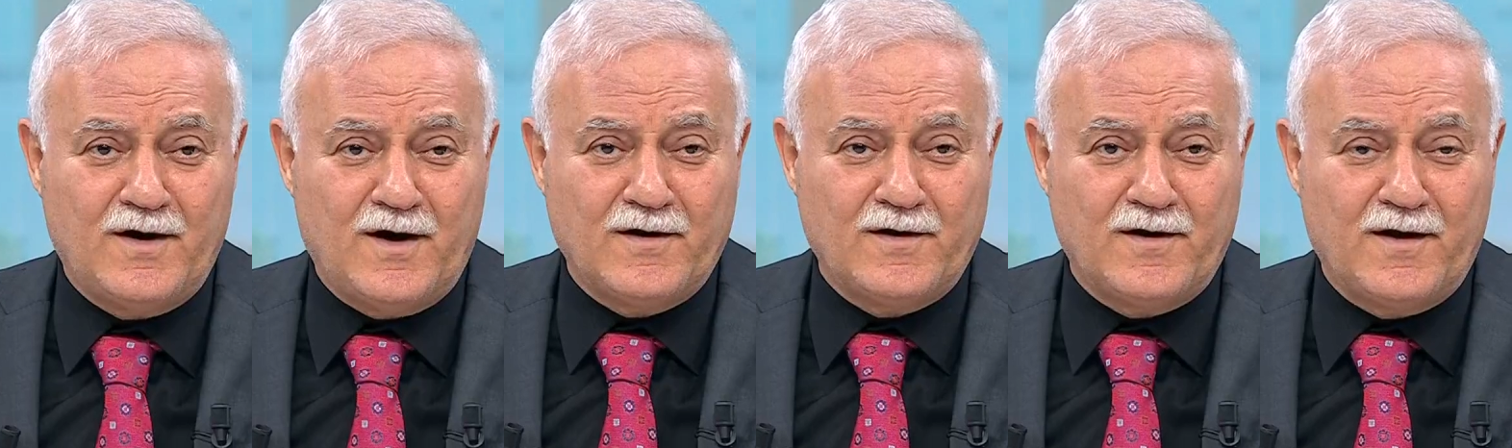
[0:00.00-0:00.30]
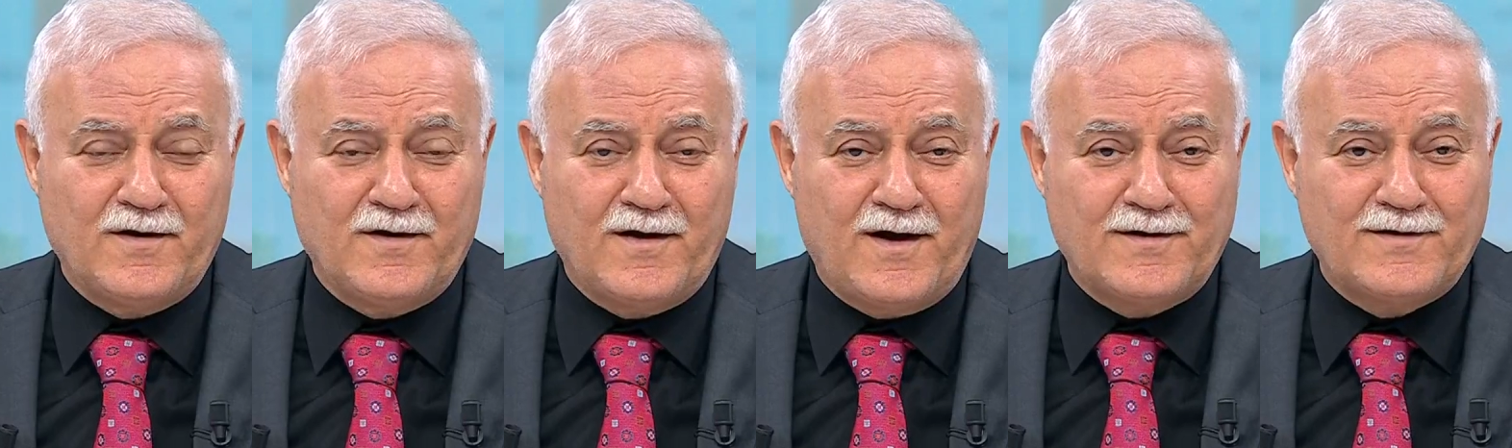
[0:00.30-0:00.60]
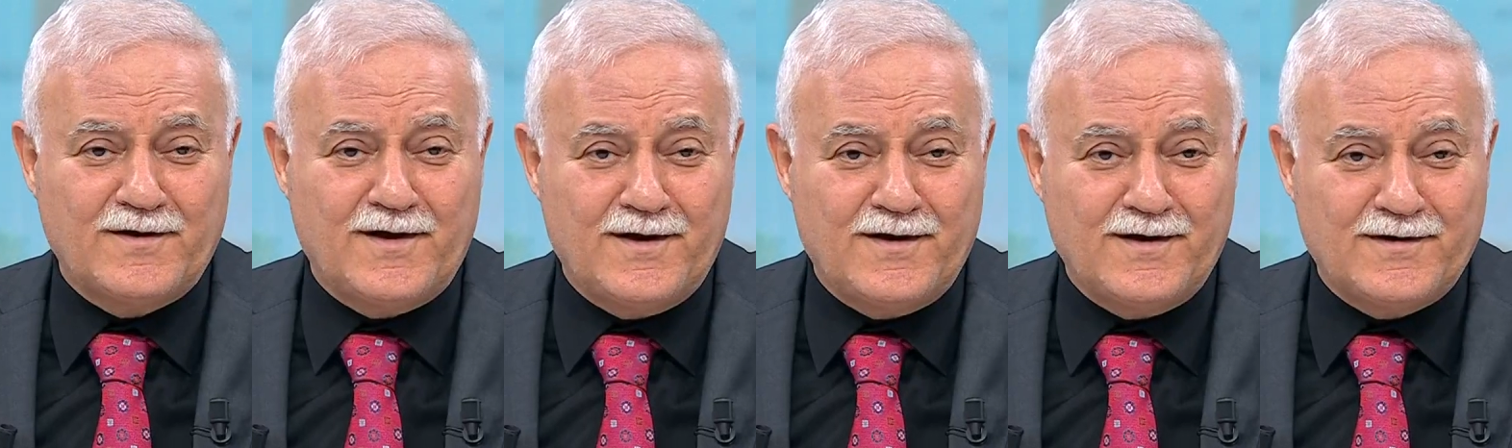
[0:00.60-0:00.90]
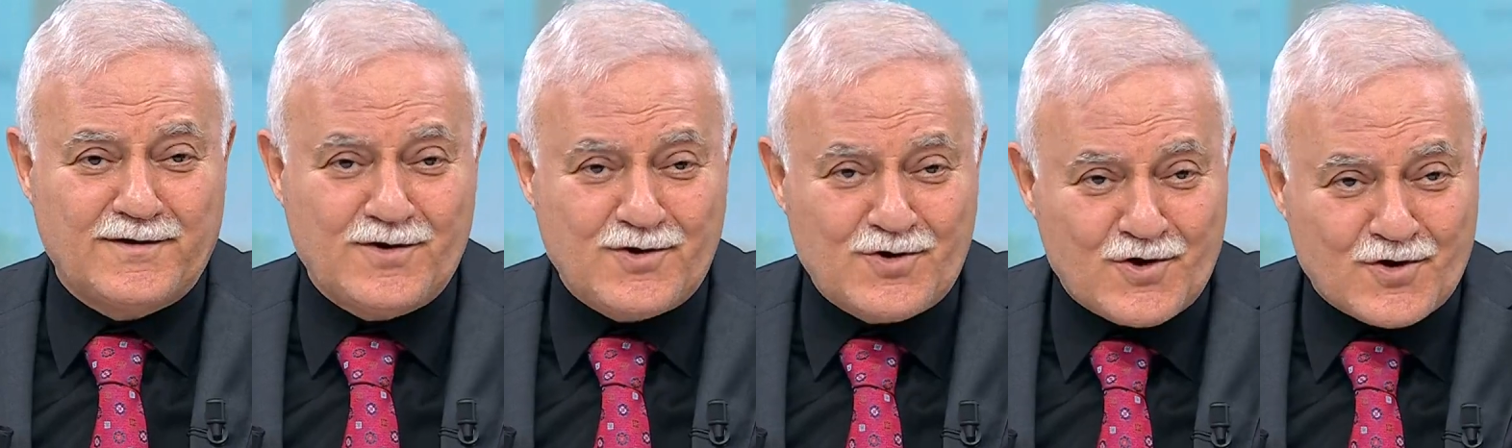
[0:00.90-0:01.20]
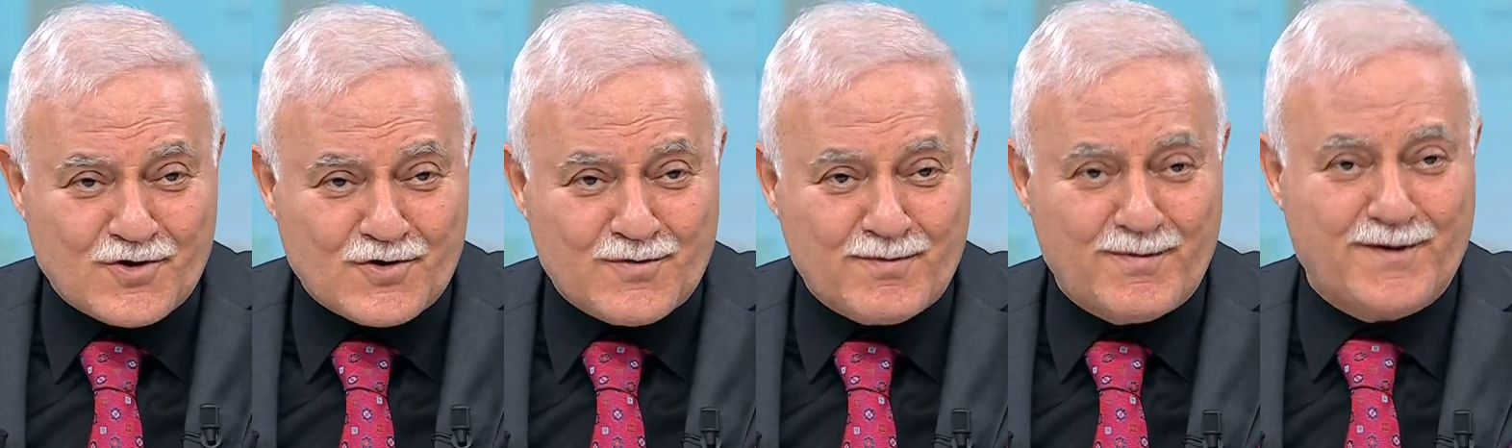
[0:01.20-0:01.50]
Allah'ın adaleti
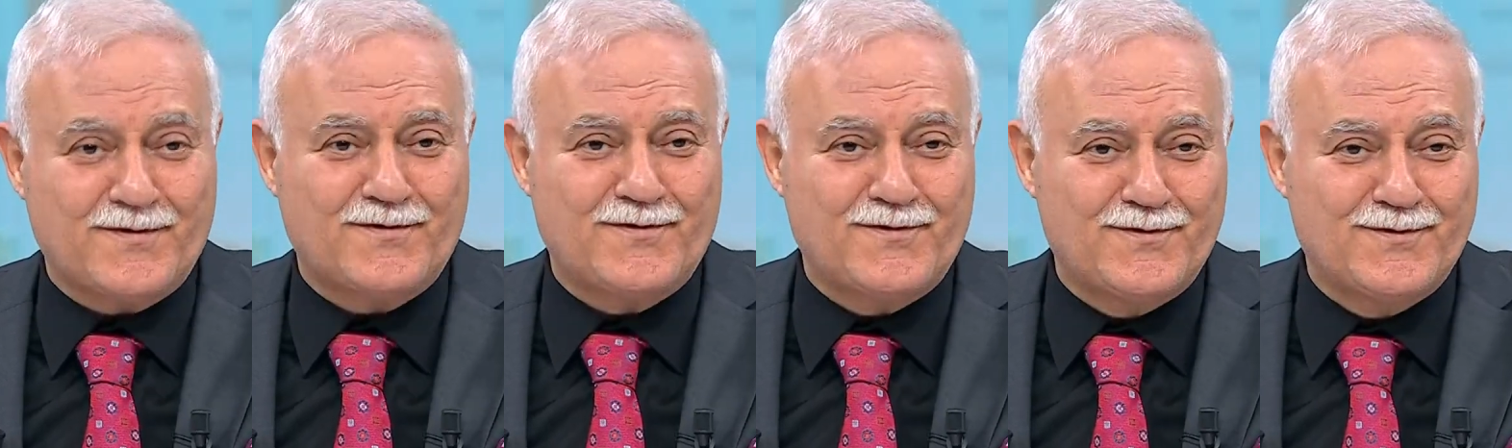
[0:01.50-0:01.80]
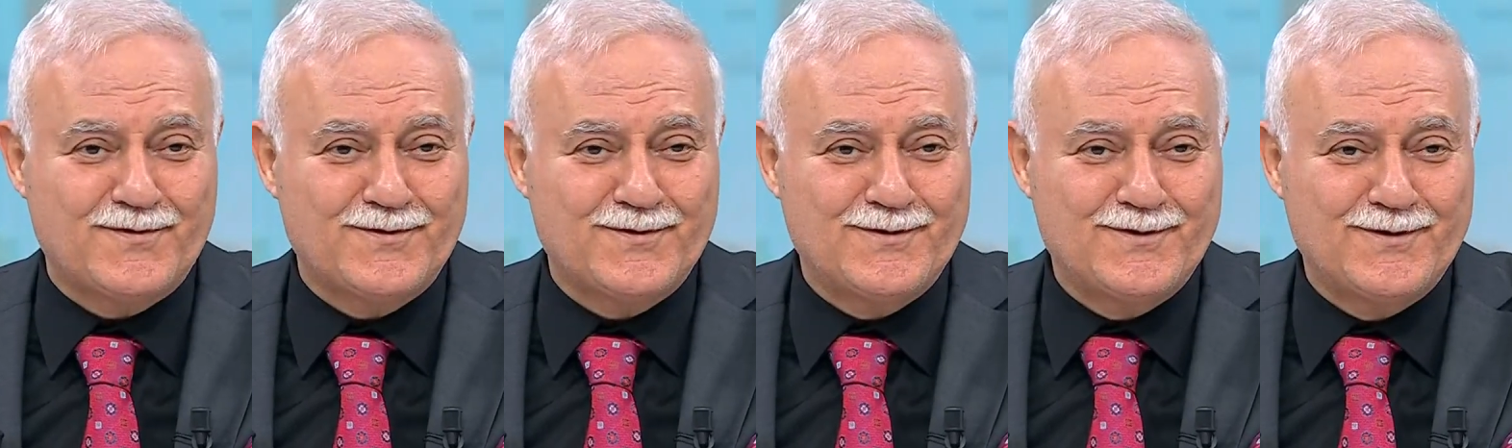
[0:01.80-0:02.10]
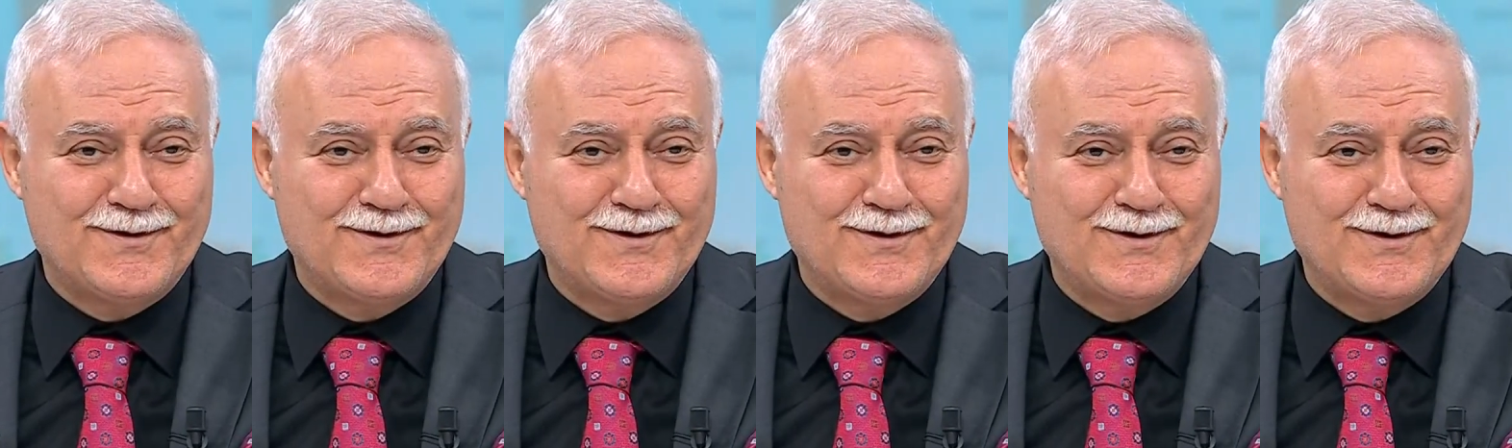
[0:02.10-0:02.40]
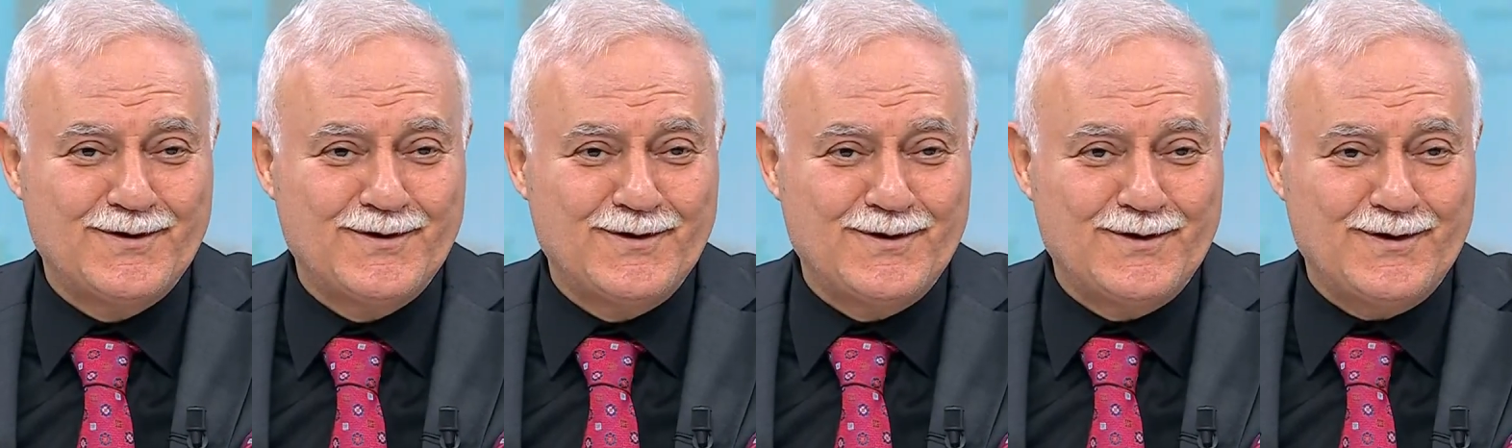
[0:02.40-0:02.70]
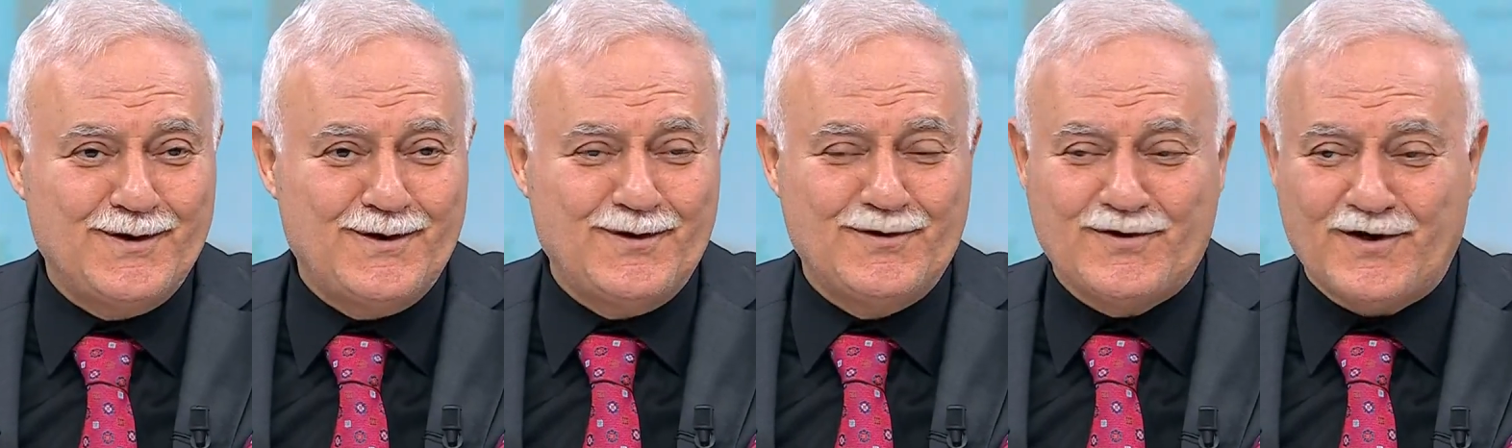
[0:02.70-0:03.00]
şaşmaz.
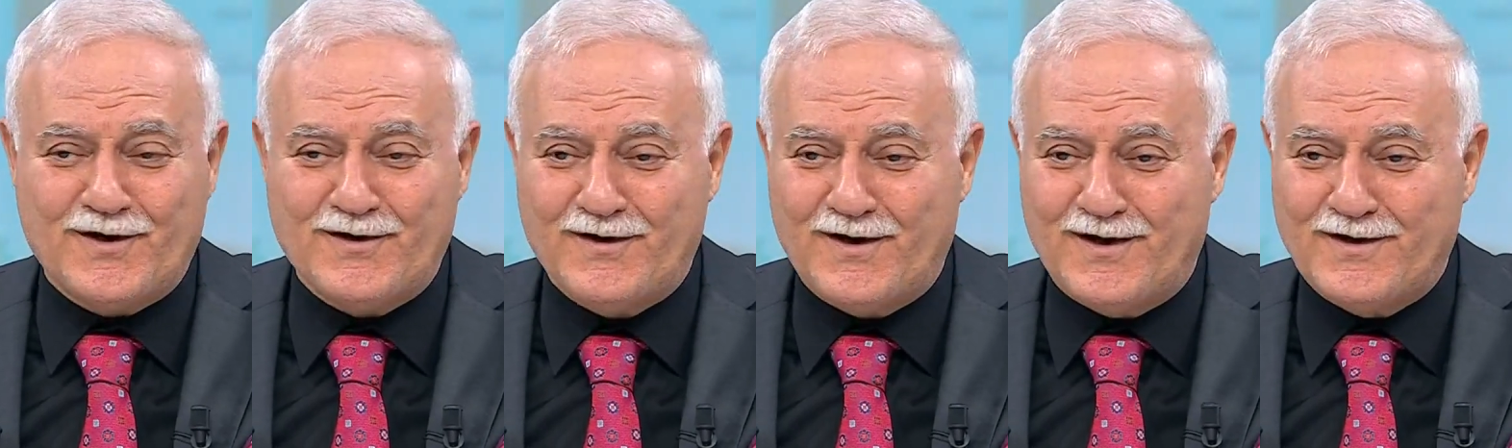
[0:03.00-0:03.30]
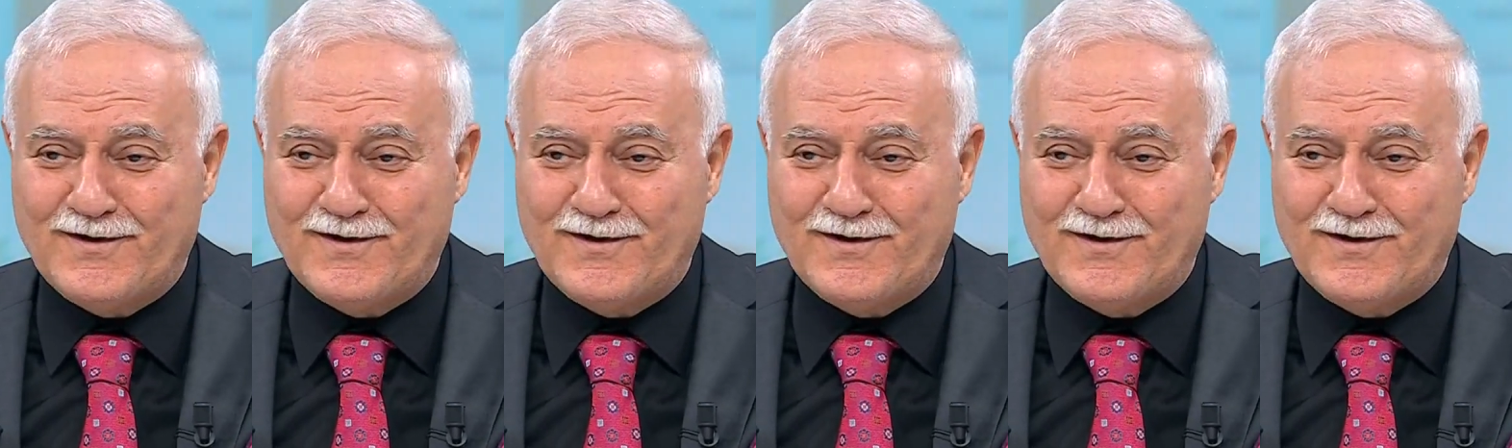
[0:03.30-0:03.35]
İnsanın